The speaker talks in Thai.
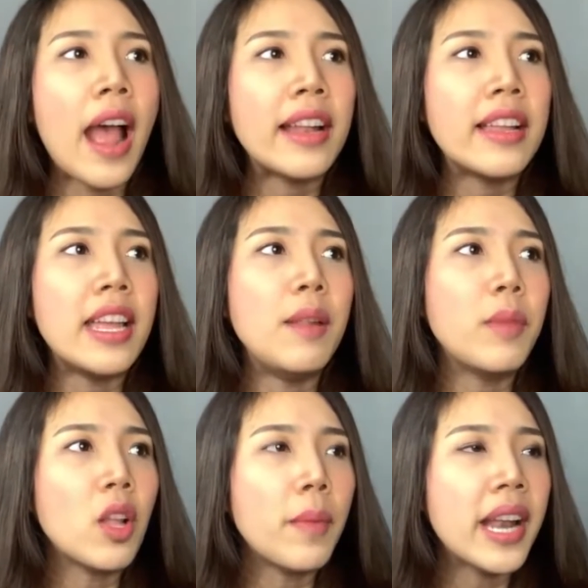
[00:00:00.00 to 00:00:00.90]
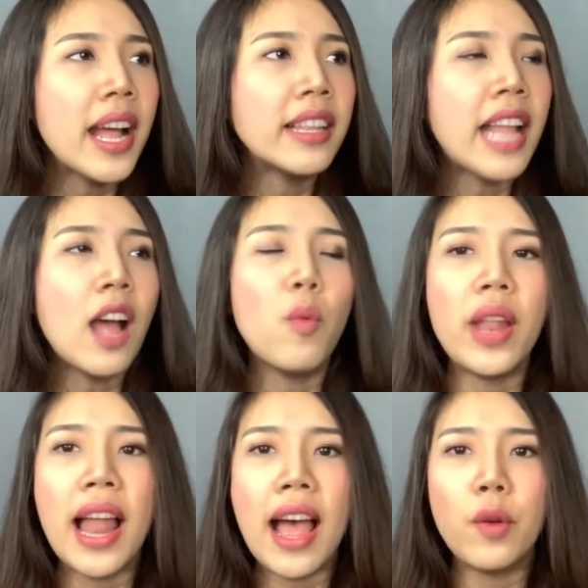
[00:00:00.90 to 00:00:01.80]
การกินไม่ต้องมานั่งตั้ง
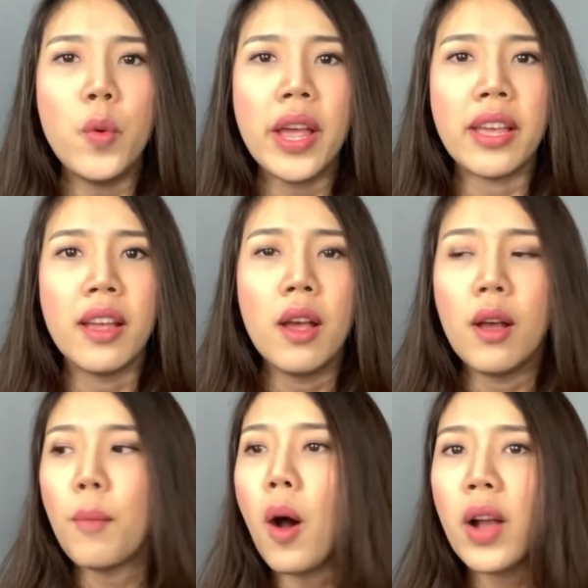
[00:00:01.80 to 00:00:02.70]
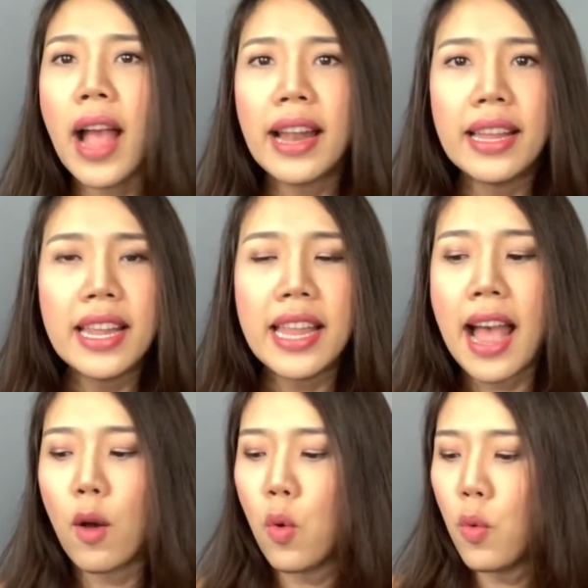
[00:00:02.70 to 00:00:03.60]
เวลาด้วยเพราะการกิน
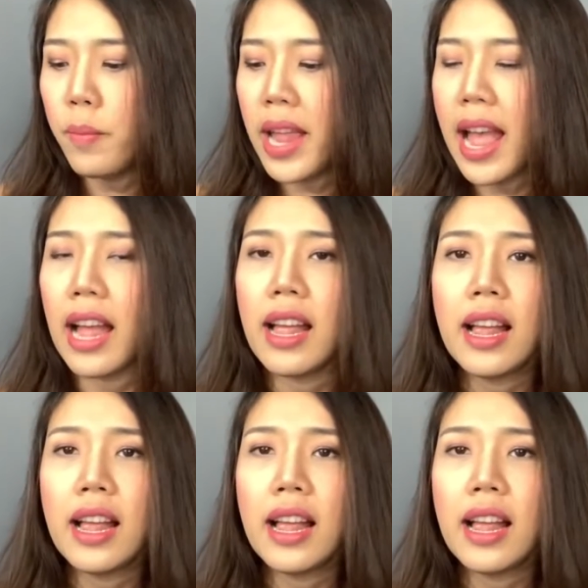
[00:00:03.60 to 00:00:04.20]
ยาคุมเนี่ย